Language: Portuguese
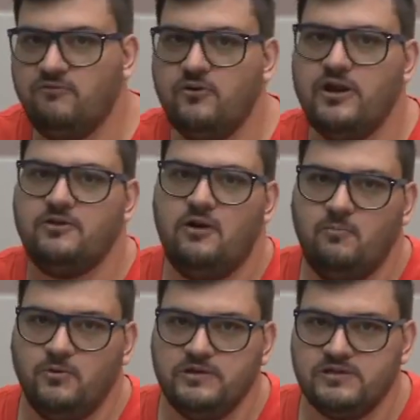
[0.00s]
em
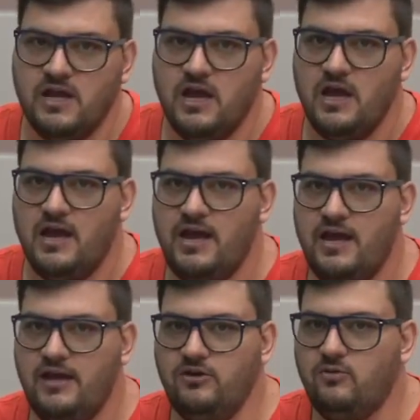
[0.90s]
Florianópolis,
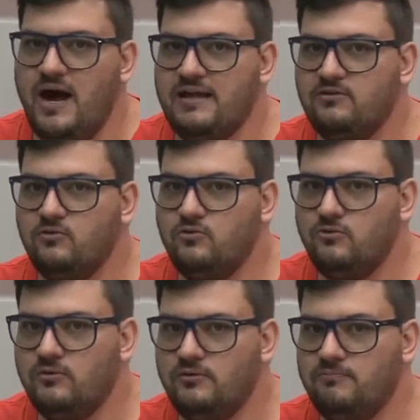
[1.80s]
é, no
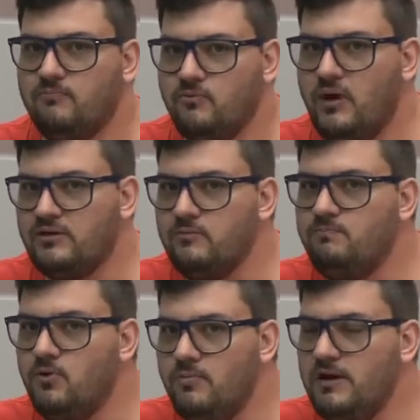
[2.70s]
ato, o ato
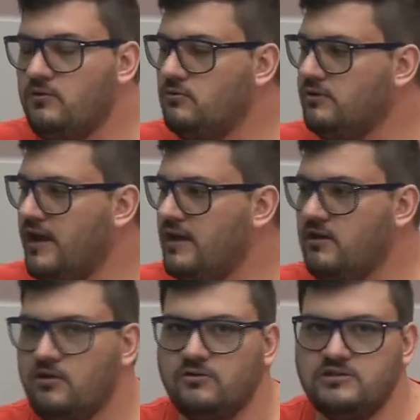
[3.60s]
público, né,
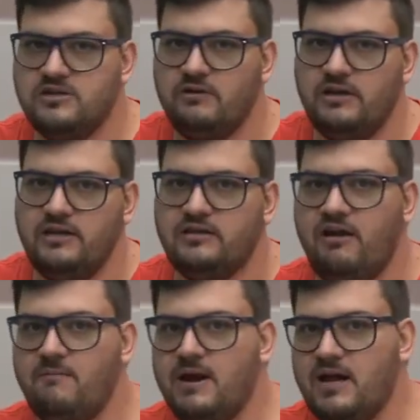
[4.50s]
que aconteceu ali,
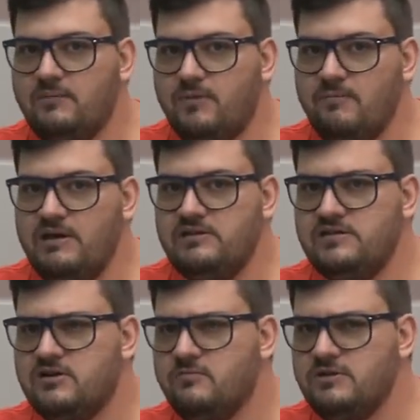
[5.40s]
estava marcado para
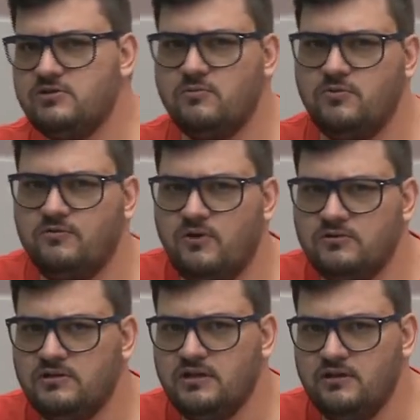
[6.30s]
meio-dia, começou por
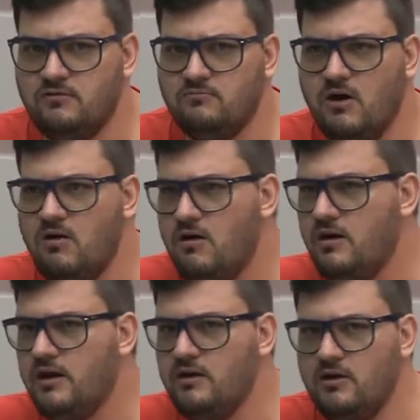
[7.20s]
volta da uma
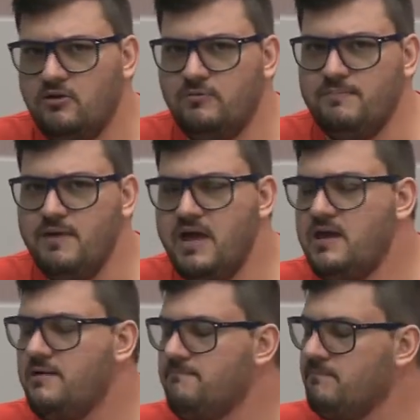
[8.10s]
hora, uma e
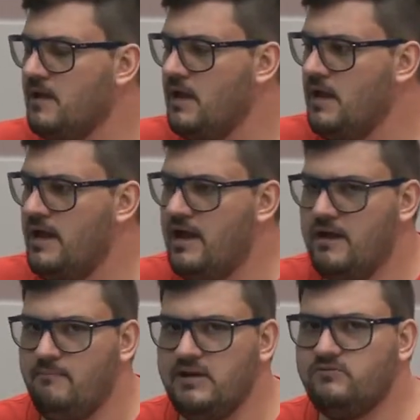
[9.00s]
meia, uhum.
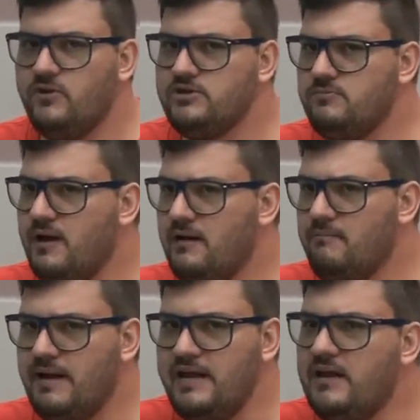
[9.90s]
é, mas foi de uma
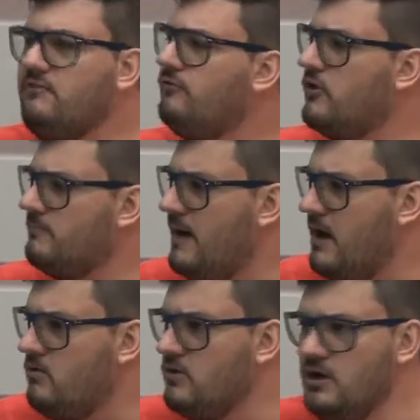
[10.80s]
maneira
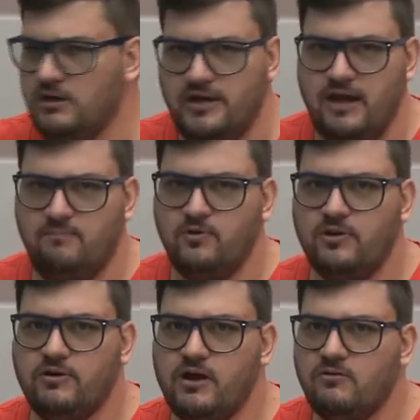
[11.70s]
informal, né,
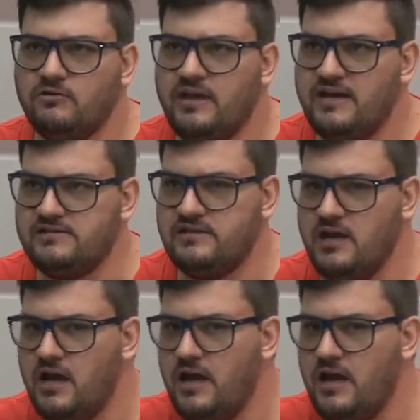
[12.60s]
porque o que acontece?